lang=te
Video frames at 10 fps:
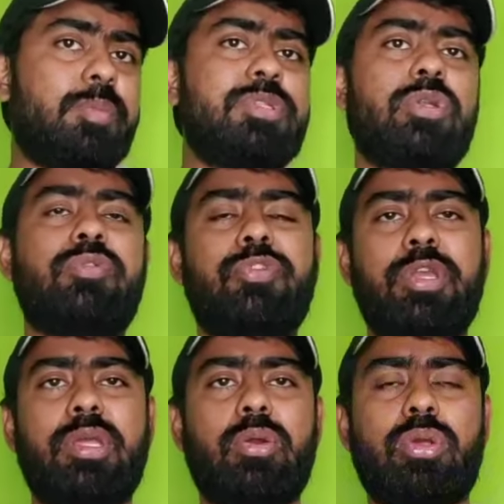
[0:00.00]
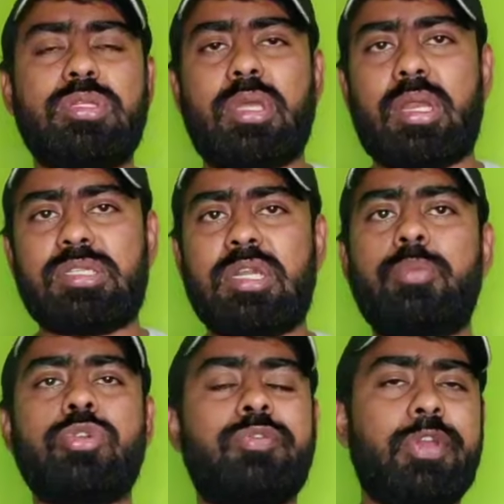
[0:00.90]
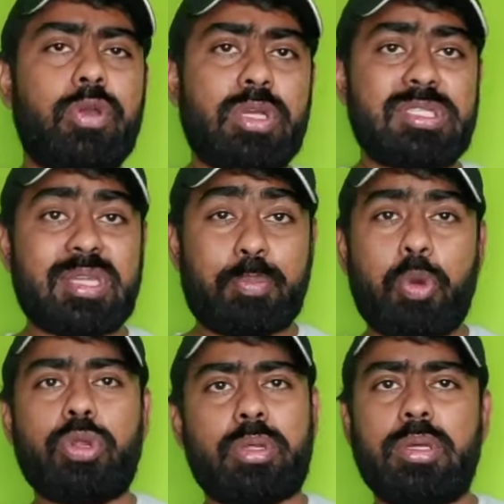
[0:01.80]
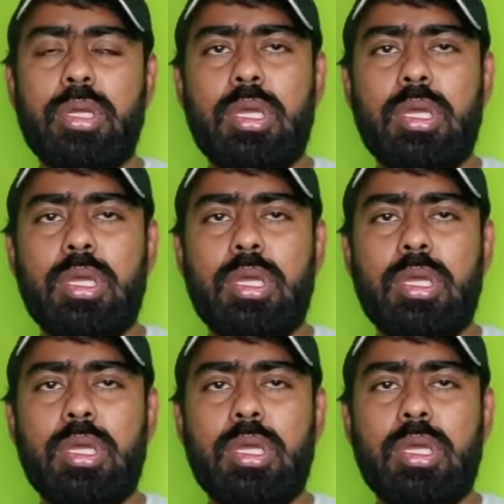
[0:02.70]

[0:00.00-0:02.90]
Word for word: కమిషన్ ఆఫ్ ఇండియా యొక్క ఎలక్షన్ కమిషన్ ఆఫ్ ఇండియా యొక్క సపోర్ట్